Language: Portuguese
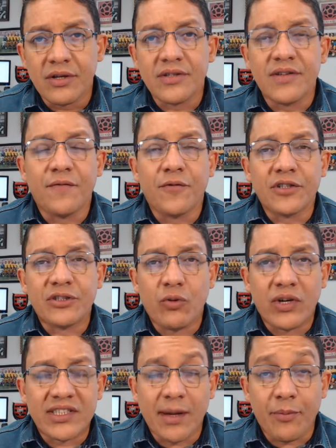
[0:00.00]
se fosse
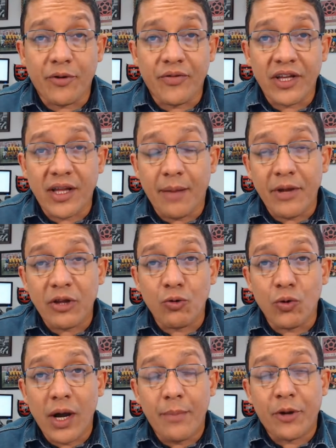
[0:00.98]
com esse aproveitamento
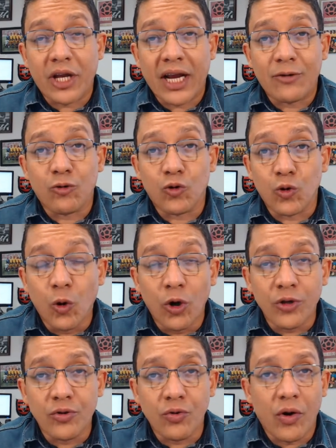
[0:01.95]
no campeonato
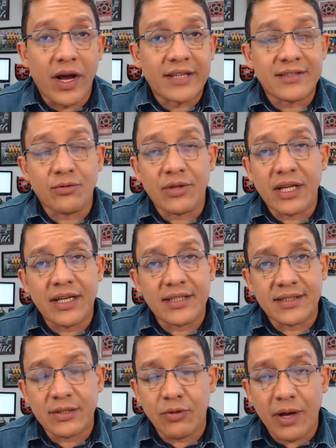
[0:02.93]
todo, o Goiás não
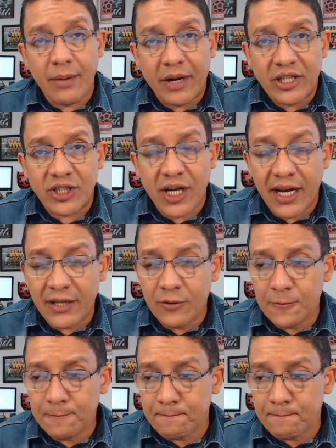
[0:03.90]
teria sido rebaixado.